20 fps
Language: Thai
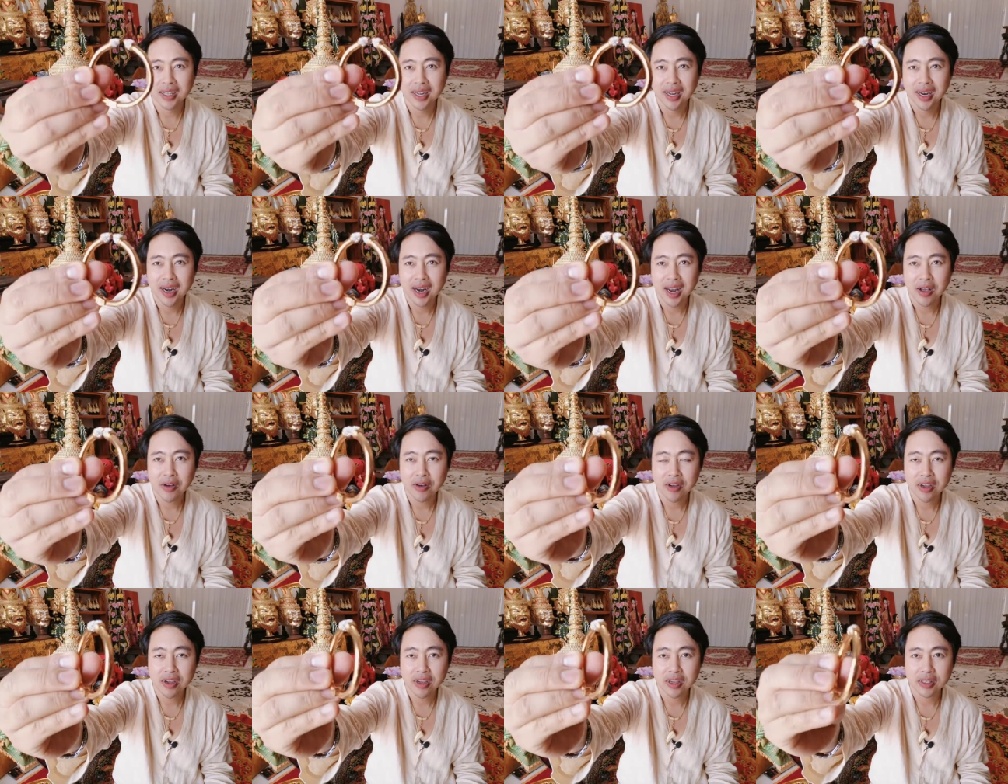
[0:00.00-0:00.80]
แล้ว
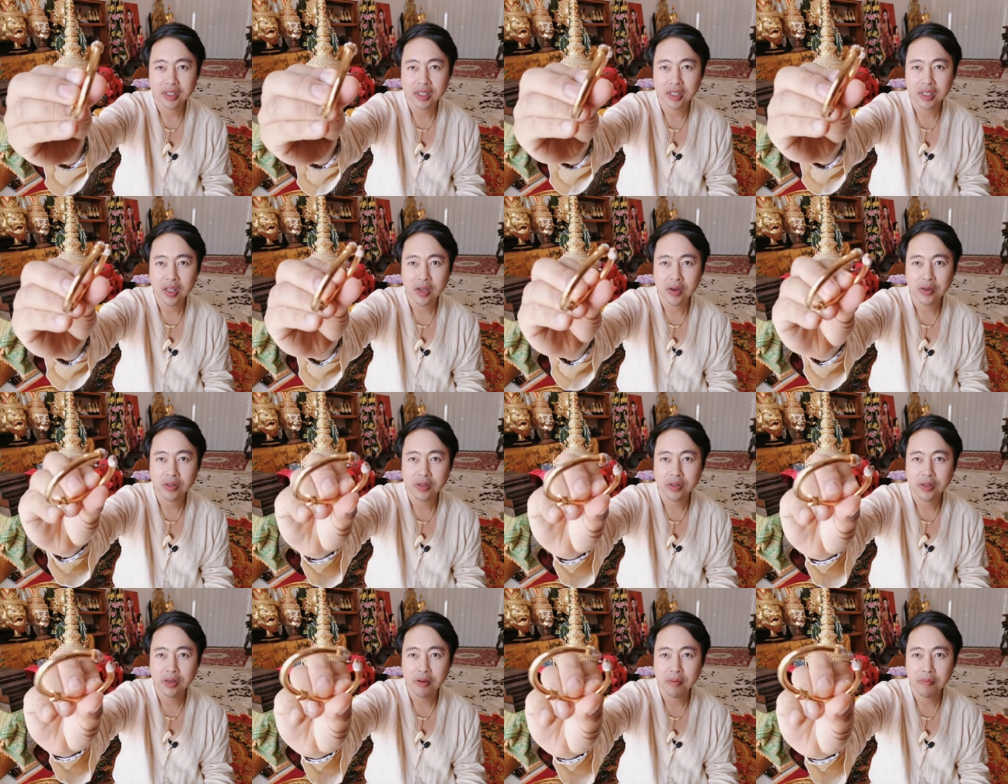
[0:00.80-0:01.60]
ก็ตรง
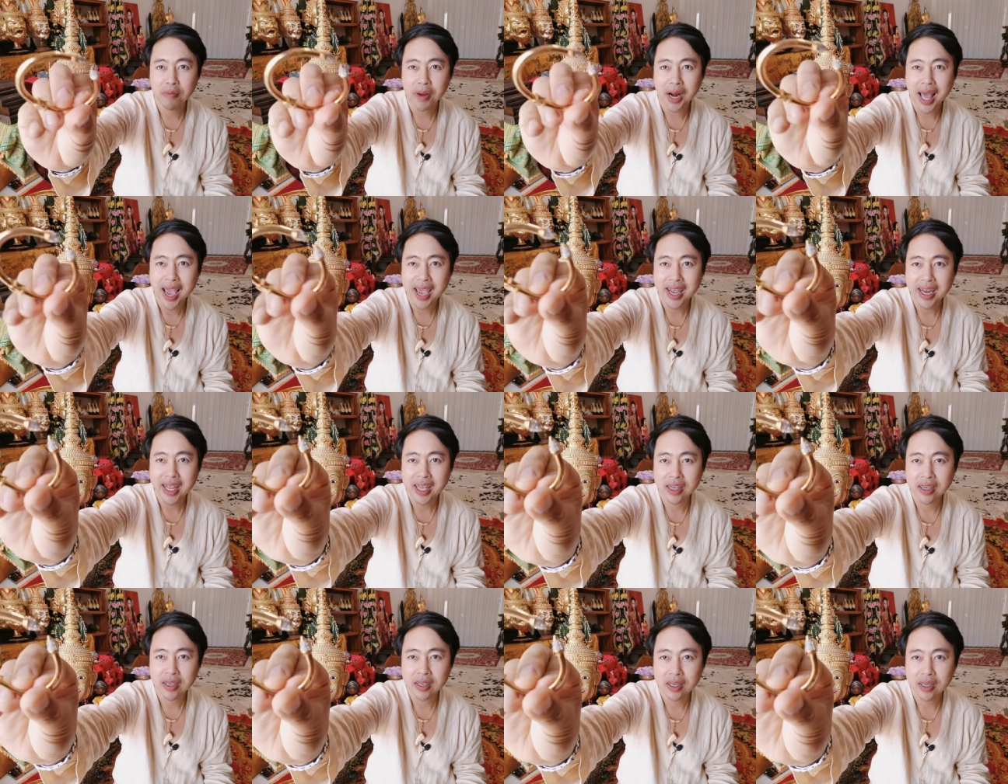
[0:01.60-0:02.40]
ปลายเนี่
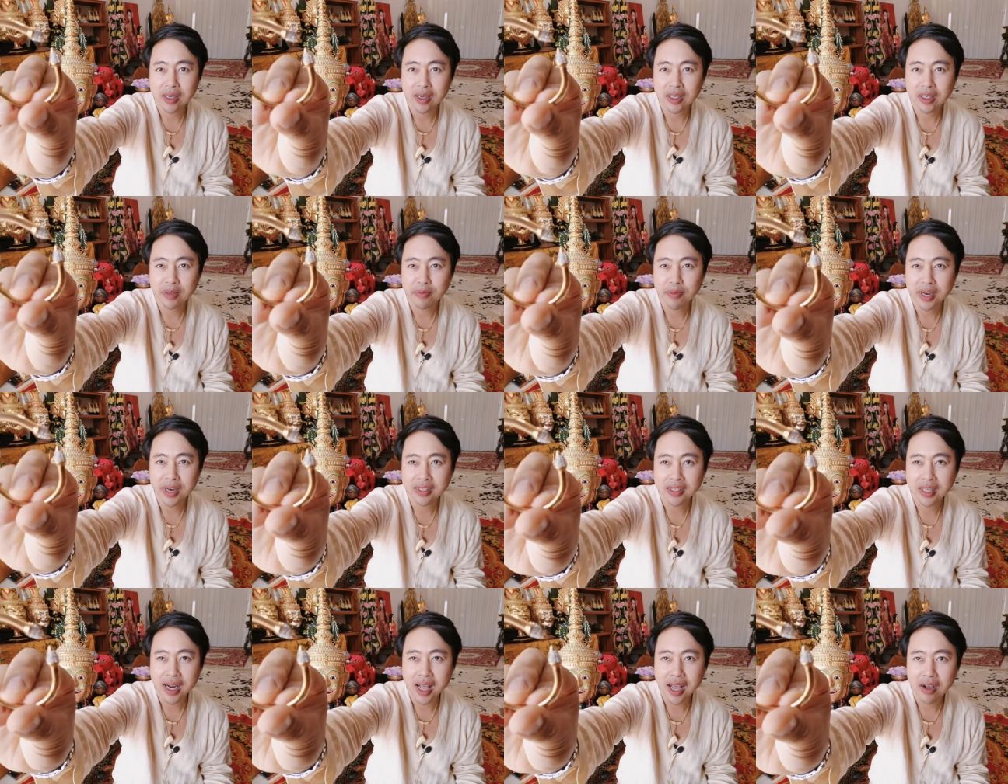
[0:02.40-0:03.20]
ยก็จะเป็นลั
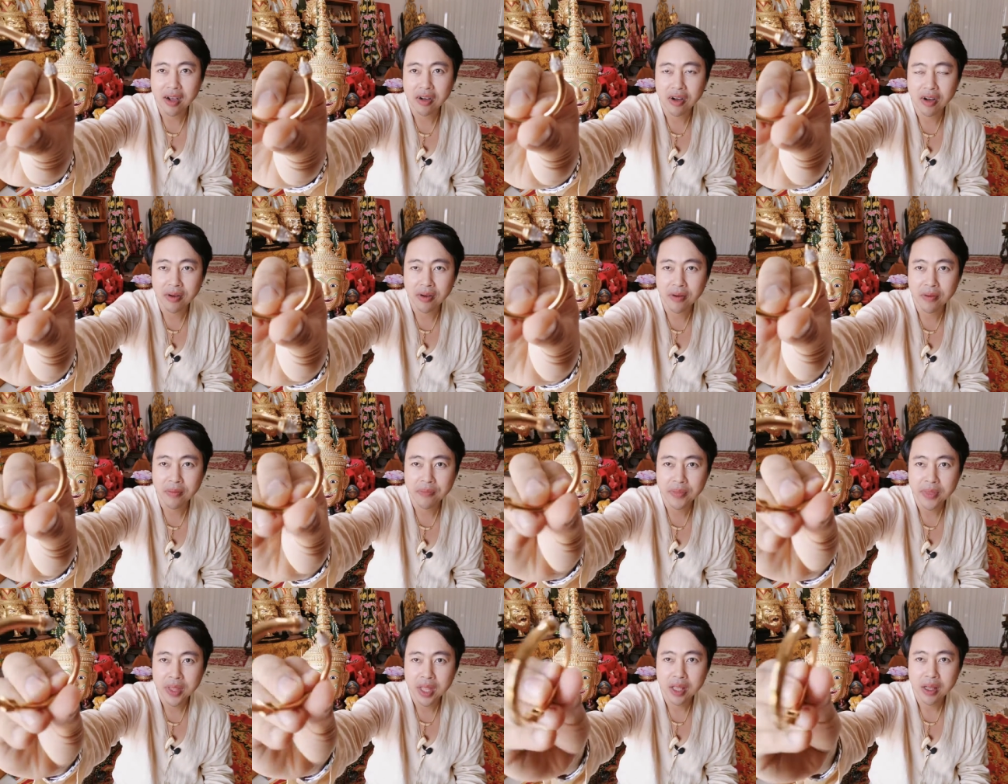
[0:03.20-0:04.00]
กษณะของ
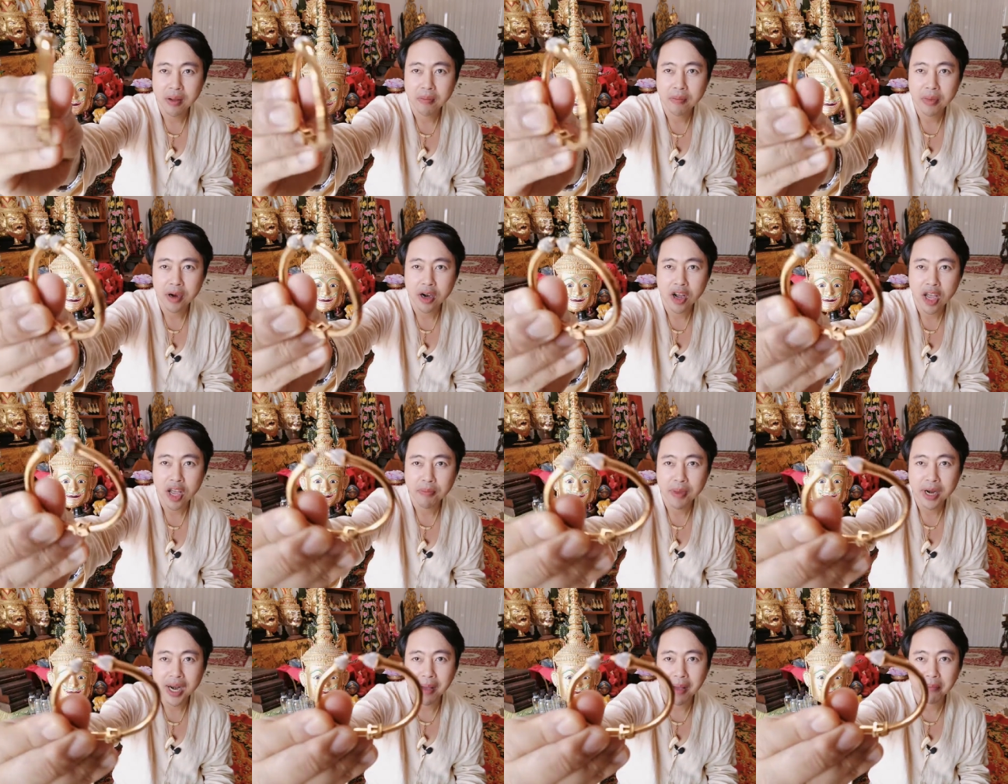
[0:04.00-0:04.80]
พลอย
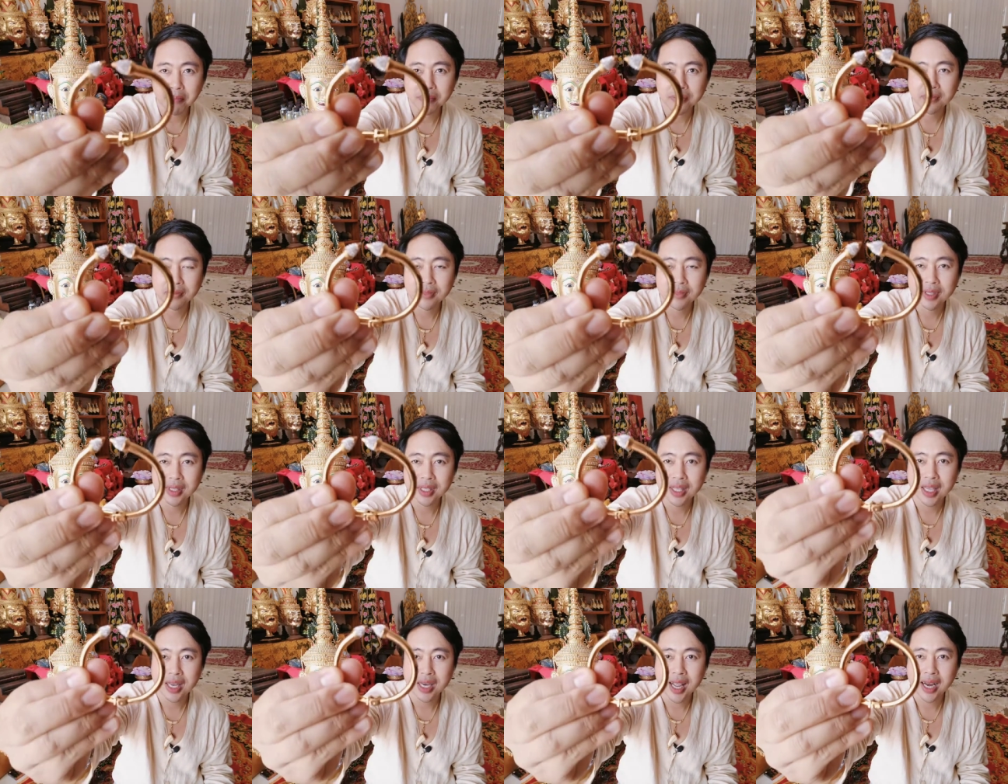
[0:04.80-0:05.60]
ประดับ
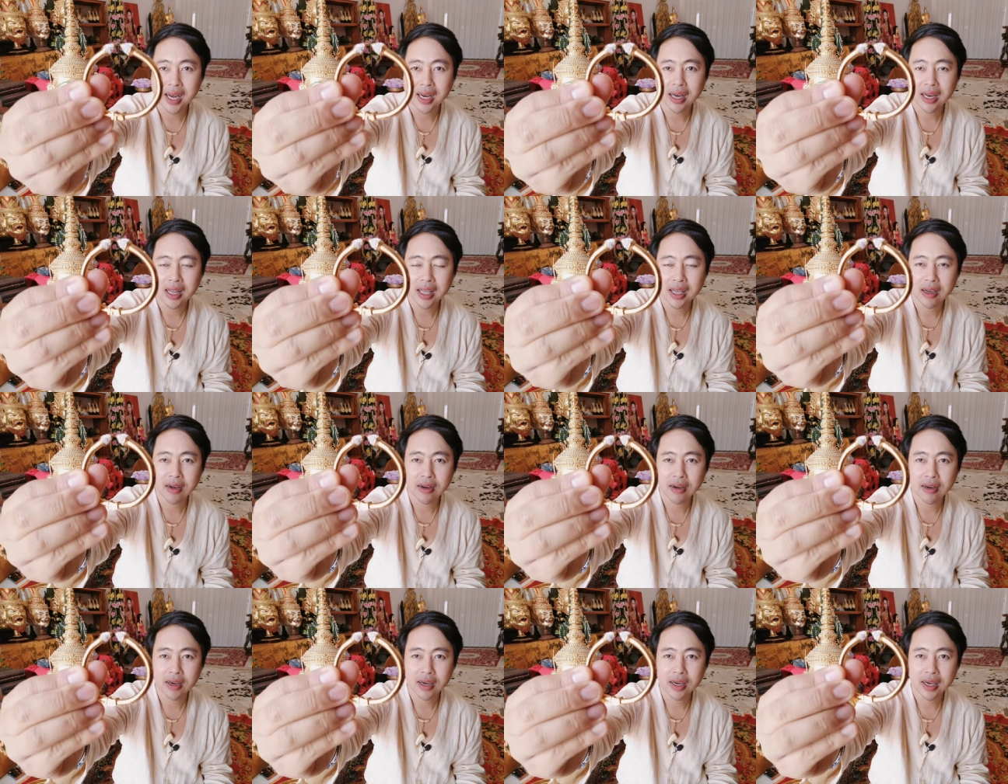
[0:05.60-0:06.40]
ที่เน้นเรื่องข
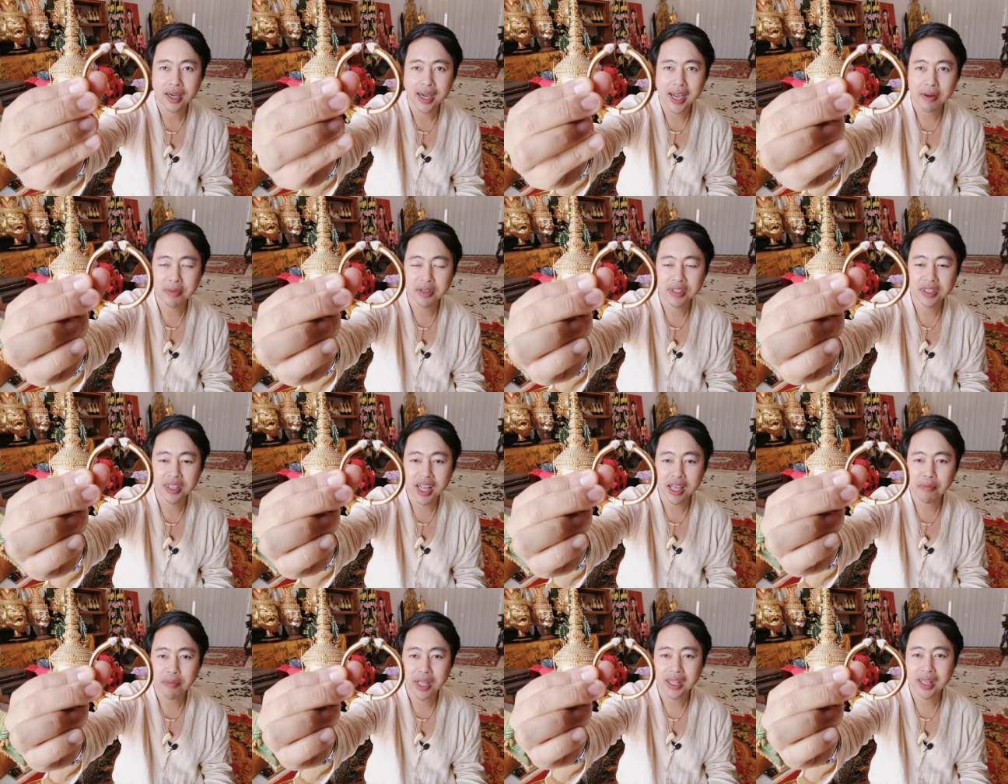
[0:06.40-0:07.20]
องการมีเส
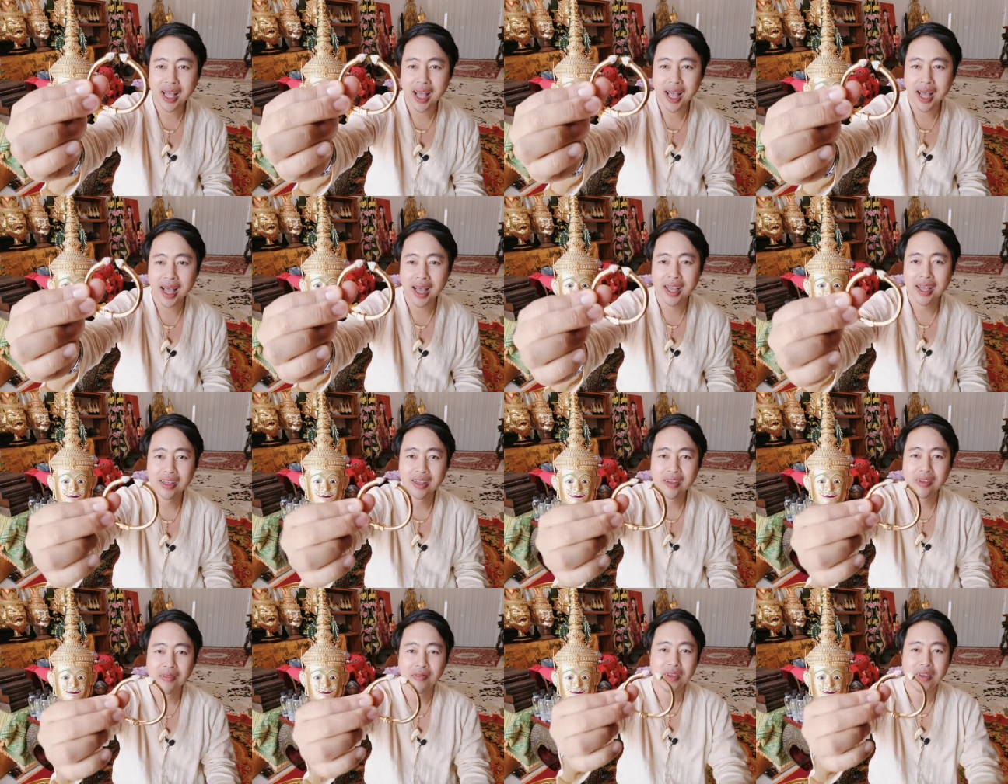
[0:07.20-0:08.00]
น่ห์เมตตา
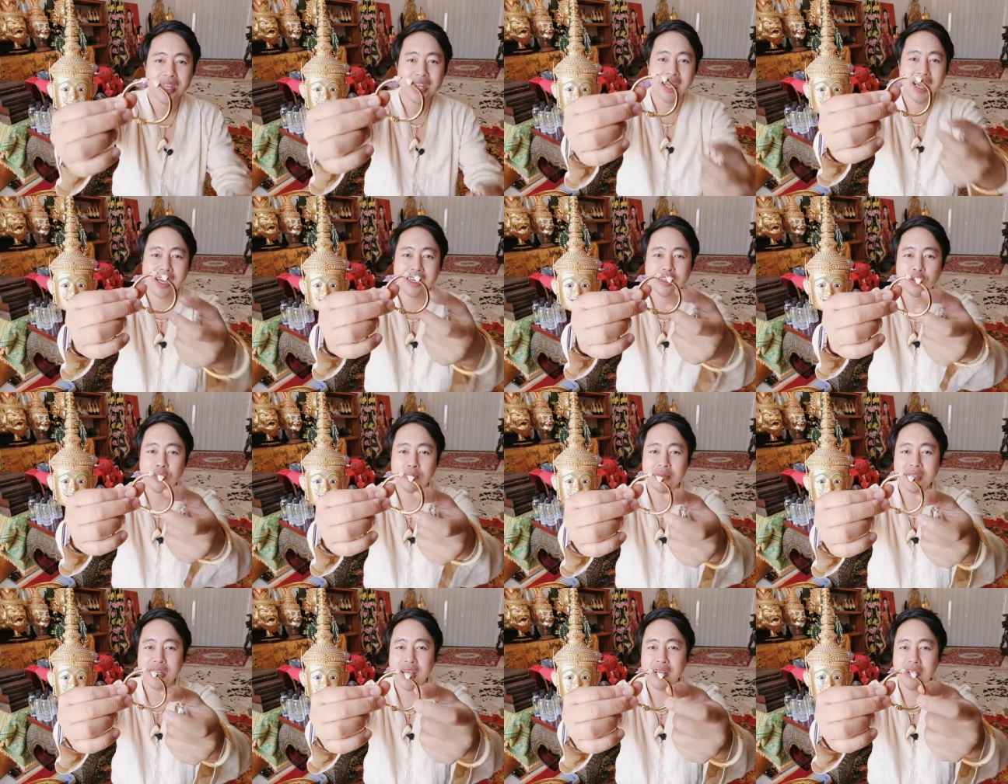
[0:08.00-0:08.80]
วิธีการสวม
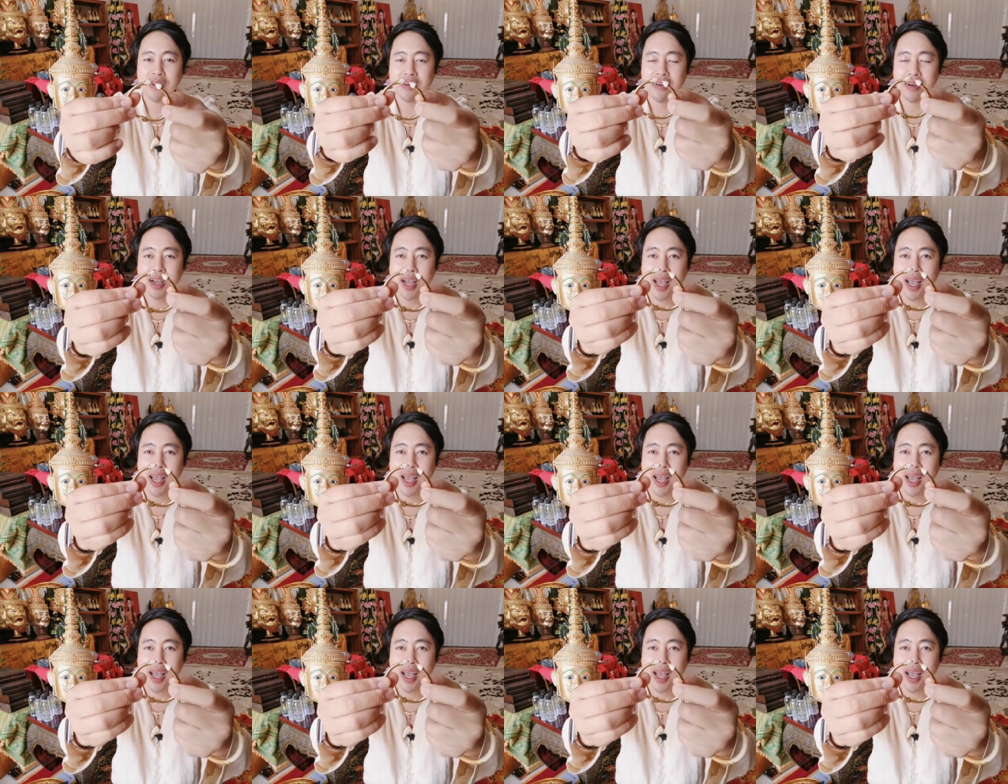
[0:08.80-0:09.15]
ใส่ก็ง่าย